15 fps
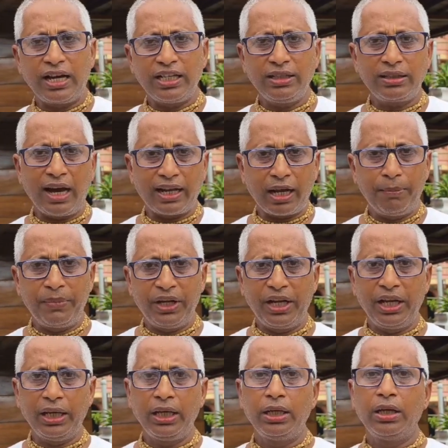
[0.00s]
তারই ধারা
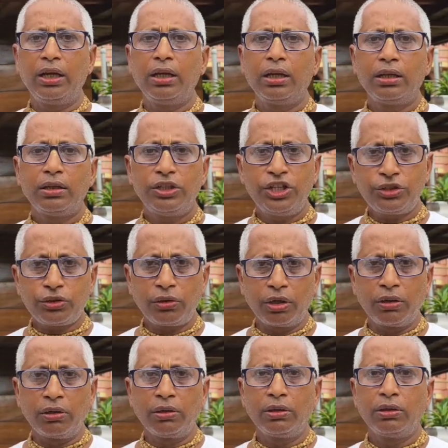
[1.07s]
মেনে
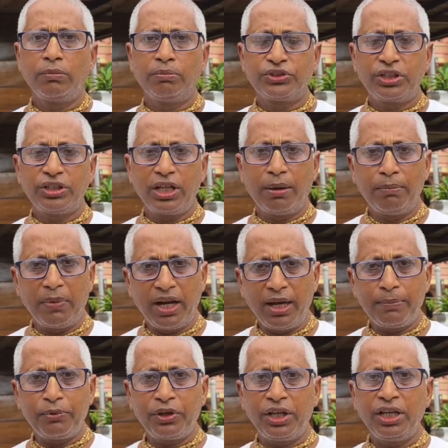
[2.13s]
ইস্কন শ্রীধাম
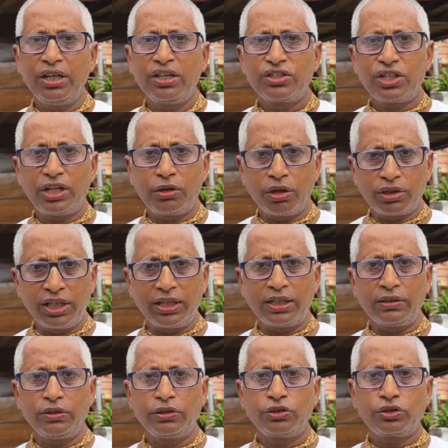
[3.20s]
মায়াপুরে সেই রথের
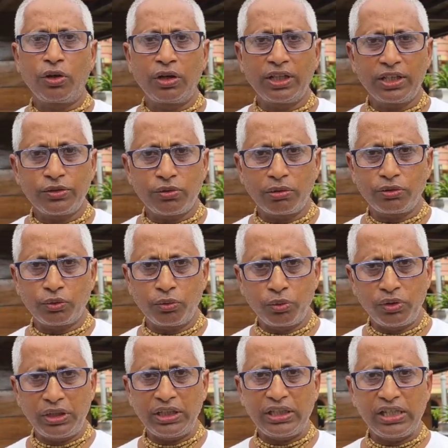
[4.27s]
সংকেত শুরু
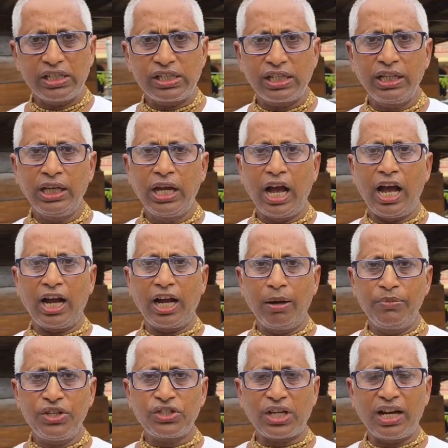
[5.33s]
হয়ে গিয়েছে
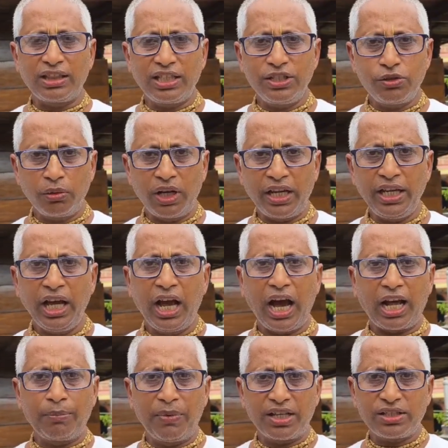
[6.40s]
আগামী সাতই জুলাই
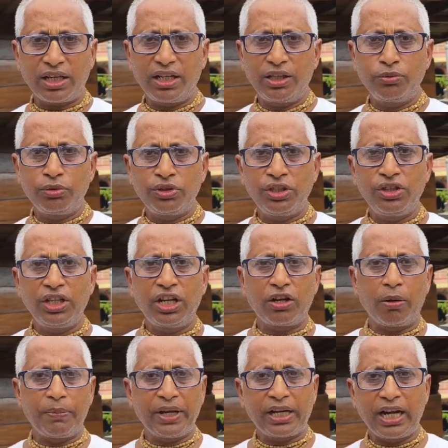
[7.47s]
আর মাঝখানে দু তিন দিনের
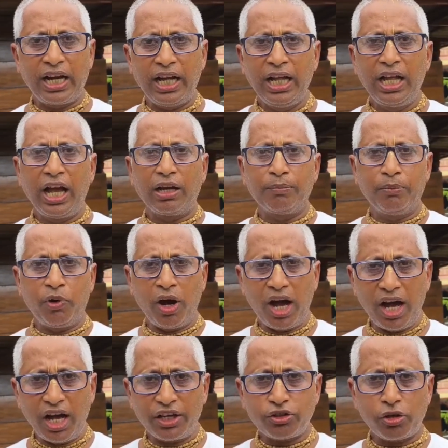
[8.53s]
অপেক্ষা
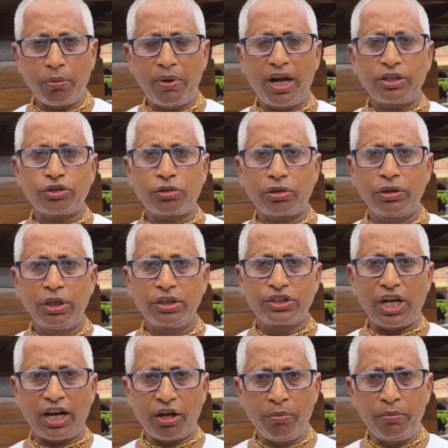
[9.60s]
মহা সমা
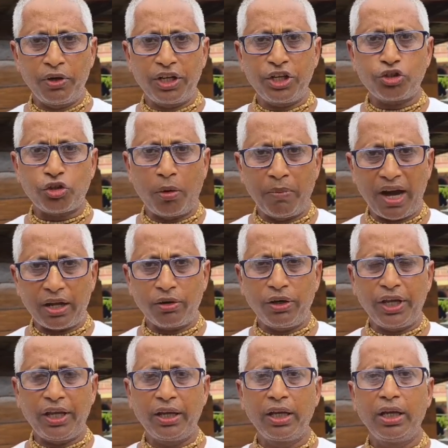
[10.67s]
সাড়ম্বরে
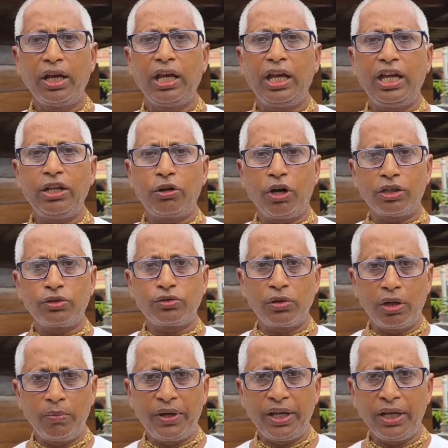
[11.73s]
সমারোহে এই রথ
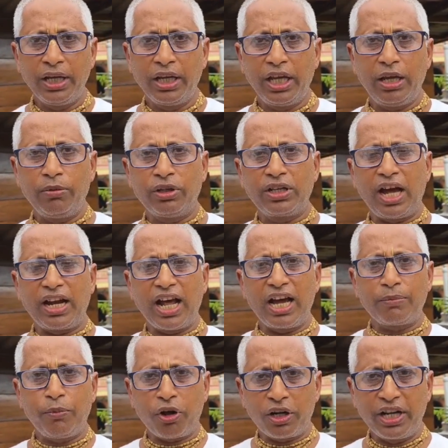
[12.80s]
চলবে এবং নানা
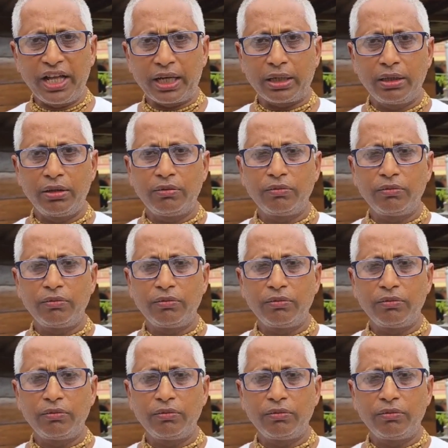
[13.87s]
বর্ণের